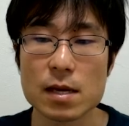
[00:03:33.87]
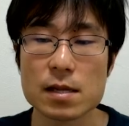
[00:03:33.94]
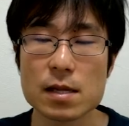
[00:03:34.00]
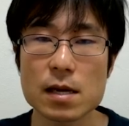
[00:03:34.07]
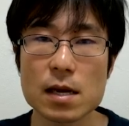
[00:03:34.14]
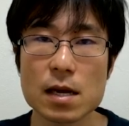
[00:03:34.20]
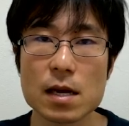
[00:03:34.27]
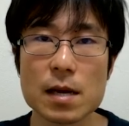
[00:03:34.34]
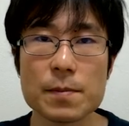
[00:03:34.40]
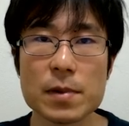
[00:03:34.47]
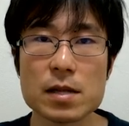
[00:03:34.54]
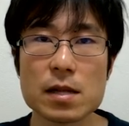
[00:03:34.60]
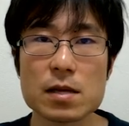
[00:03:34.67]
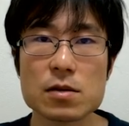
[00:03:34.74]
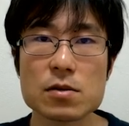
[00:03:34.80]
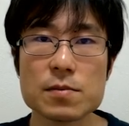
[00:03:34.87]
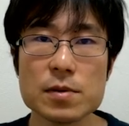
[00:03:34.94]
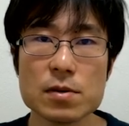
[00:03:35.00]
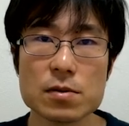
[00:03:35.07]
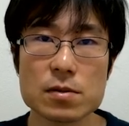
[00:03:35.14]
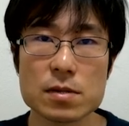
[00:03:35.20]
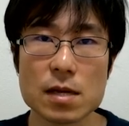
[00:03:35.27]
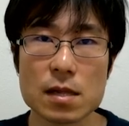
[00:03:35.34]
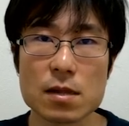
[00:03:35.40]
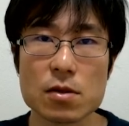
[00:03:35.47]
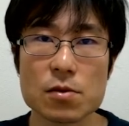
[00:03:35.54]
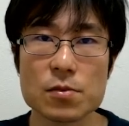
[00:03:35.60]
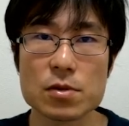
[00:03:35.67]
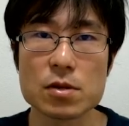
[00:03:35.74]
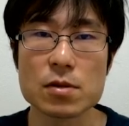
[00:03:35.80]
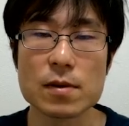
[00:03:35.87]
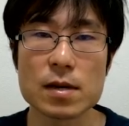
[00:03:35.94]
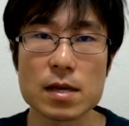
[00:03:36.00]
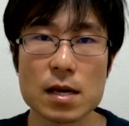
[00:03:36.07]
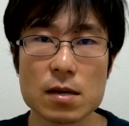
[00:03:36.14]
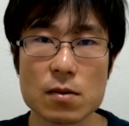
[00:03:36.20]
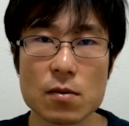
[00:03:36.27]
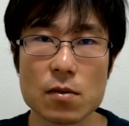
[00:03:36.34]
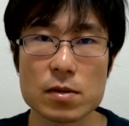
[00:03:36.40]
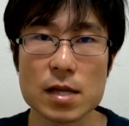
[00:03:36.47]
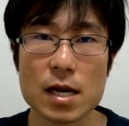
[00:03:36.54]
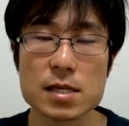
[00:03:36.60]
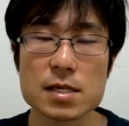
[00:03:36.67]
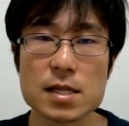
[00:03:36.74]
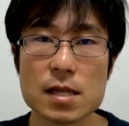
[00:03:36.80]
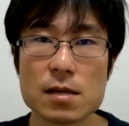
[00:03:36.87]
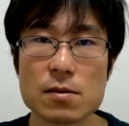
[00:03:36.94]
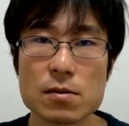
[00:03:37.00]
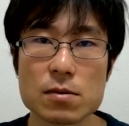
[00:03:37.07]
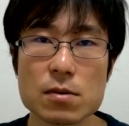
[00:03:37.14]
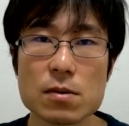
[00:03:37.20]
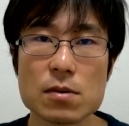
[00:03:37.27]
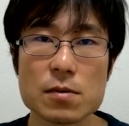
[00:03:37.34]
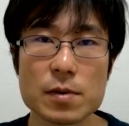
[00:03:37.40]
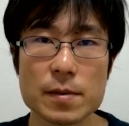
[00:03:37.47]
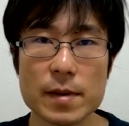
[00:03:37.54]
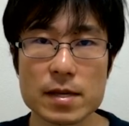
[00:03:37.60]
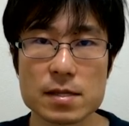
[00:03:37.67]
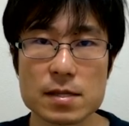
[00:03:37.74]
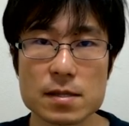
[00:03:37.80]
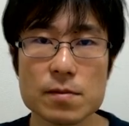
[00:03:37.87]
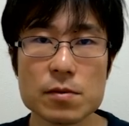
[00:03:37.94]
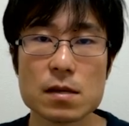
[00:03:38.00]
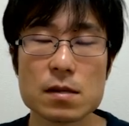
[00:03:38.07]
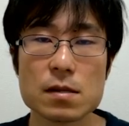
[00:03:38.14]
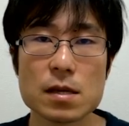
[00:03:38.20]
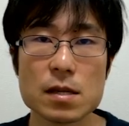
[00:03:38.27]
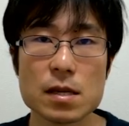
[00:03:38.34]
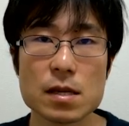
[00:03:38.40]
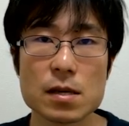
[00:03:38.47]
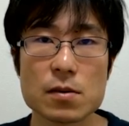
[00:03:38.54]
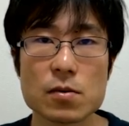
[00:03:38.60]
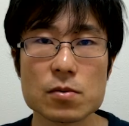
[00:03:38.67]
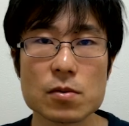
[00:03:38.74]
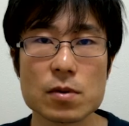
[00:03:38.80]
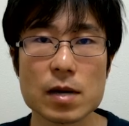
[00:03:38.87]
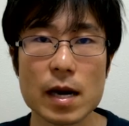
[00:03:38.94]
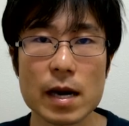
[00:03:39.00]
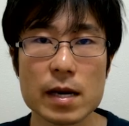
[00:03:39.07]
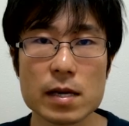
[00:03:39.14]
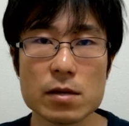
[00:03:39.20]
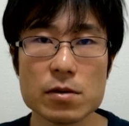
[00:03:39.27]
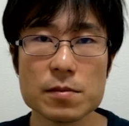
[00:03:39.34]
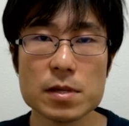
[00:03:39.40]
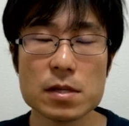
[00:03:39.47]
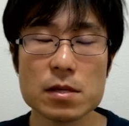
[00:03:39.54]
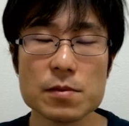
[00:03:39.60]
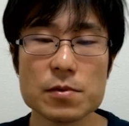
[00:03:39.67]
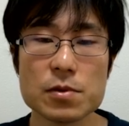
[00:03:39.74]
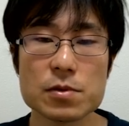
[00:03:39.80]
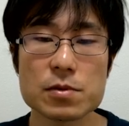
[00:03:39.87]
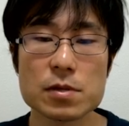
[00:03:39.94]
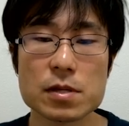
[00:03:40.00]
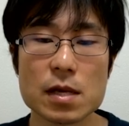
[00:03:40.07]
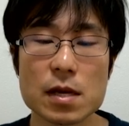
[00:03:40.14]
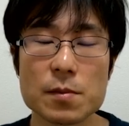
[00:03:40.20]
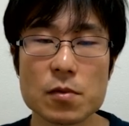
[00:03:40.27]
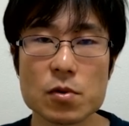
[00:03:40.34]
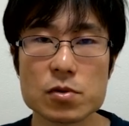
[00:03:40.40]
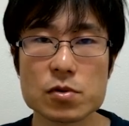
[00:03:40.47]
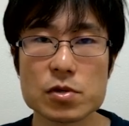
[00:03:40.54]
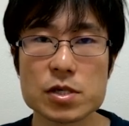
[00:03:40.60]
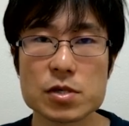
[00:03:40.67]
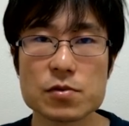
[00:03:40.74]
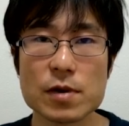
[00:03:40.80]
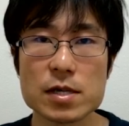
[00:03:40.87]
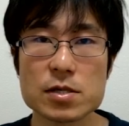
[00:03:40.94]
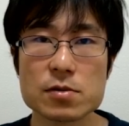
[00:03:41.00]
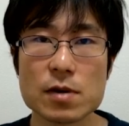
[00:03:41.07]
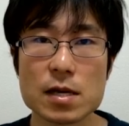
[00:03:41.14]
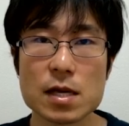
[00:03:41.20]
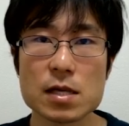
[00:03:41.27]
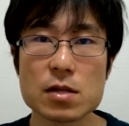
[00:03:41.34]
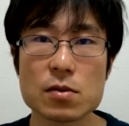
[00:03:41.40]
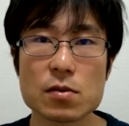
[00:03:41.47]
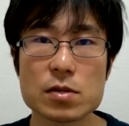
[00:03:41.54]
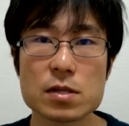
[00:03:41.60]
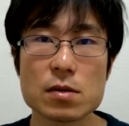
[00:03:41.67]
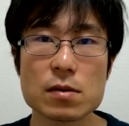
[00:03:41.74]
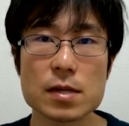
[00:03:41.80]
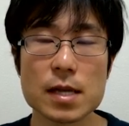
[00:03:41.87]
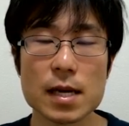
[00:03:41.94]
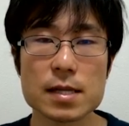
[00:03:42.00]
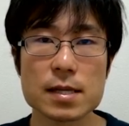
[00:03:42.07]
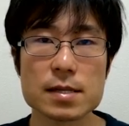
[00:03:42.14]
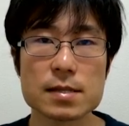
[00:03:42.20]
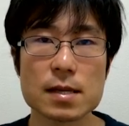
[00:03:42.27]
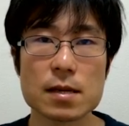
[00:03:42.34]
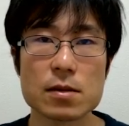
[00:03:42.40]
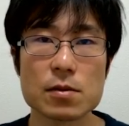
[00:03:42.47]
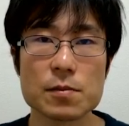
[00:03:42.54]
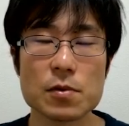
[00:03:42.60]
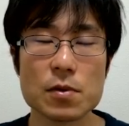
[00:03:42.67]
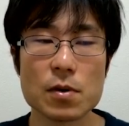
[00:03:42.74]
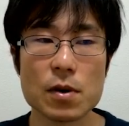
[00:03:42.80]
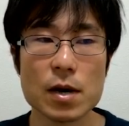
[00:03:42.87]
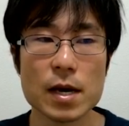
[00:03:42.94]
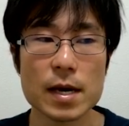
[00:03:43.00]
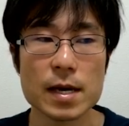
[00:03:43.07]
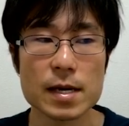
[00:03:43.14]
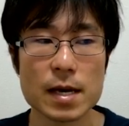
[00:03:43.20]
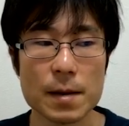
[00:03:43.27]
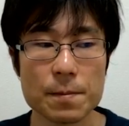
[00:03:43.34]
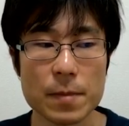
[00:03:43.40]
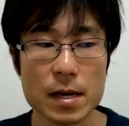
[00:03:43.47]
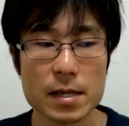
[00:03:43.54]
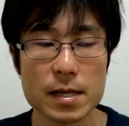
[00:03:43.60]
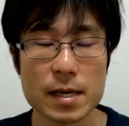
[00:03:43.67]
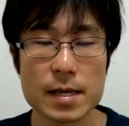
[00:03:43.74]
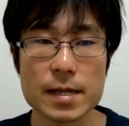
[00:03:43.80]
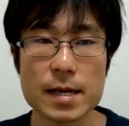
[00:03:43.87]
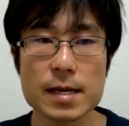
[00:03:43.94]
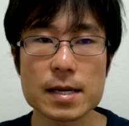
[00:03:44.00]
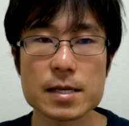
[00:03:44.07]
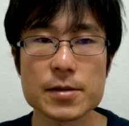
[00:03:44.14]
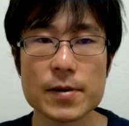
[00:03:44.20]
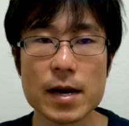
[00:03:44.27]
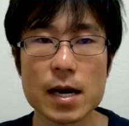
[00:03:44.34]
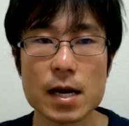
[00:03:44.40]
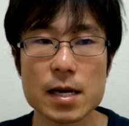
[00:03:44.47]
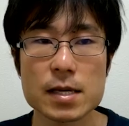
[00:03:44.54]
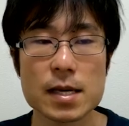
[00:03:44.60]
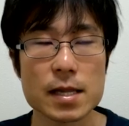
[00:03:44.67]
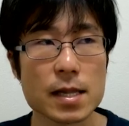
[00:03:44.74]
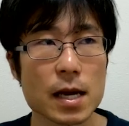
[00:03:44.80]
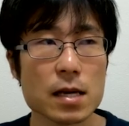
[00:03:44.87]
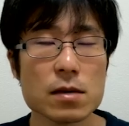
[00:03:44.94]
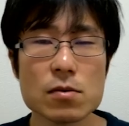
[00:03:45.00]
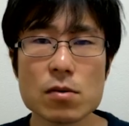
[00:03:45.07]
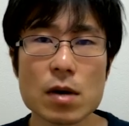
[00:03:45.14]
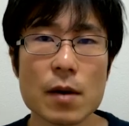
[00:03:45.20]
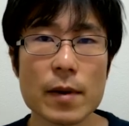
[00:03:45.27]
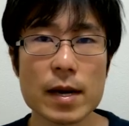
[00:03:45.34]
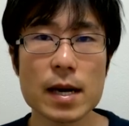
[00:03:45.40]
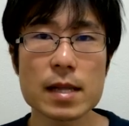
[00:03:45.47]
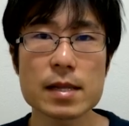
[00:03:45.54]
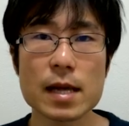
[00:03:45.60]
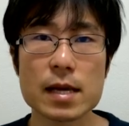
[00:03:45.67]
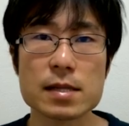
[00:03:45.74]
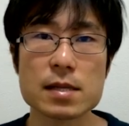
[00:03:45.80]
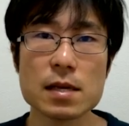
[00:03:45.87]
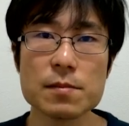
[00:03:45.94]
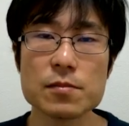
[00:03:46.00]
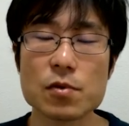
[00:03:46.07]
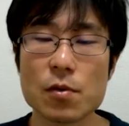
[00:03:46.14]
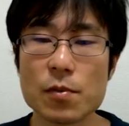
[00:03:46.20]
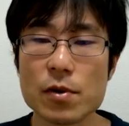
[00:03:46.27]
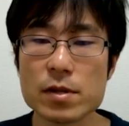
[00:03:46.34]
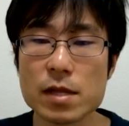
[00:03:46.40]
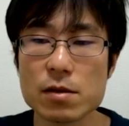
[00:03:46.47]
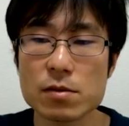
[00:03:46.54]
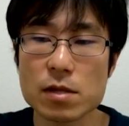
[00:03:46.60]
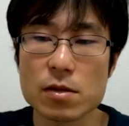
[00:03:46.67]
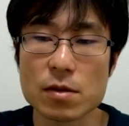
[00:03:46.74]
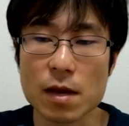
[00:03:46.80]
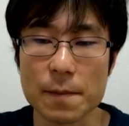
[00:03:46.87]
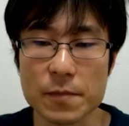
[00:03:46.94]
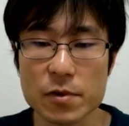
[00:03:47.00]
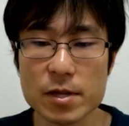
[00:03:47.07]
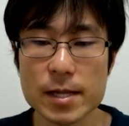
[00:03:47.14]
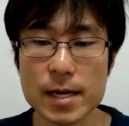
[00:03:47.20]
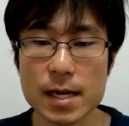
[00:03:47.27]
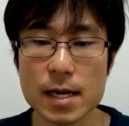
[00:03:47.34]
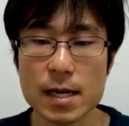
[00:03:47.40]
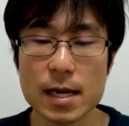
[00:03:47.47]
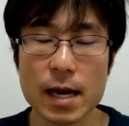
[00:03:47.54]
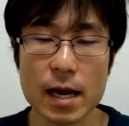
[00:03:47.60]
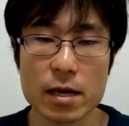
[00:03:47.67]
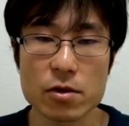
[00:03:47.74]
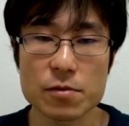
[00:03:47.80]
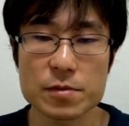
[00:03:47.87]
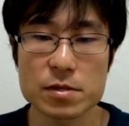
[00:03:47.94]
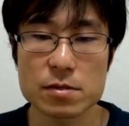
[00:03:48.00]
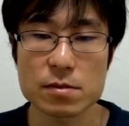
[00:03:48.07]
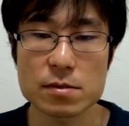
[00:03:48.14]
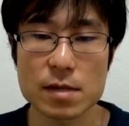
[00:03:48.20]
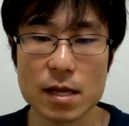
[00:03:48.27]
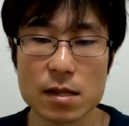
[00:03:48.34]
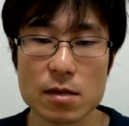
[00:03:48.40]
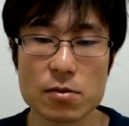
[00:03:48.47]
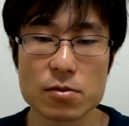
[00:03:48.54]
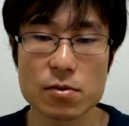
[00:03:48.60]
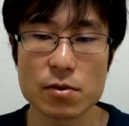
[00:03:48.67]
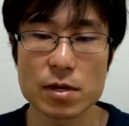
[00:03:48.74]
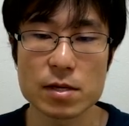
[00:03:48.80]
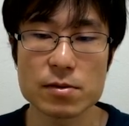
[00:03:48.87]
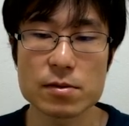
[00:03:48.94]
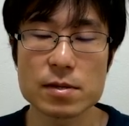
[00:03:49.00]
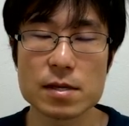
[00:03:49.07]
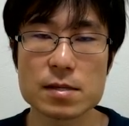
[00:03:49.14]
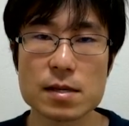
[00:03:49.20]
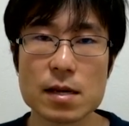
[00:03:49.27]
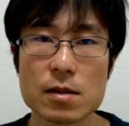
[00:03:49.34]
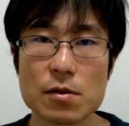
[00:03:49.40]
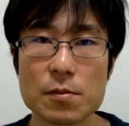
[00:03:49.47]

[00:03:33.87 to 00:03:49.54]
だからやっぱりね指を使って読むっていうのは結構大事になってくると思いますでねこの帰り読みっていうものについてもう少し詳しく話をしておきたいんですけれどもやっぱりね中にはいや内容が分かんない全部覚えてるっていうのが無理だから帰り読みするんだっていう人いるんですけれど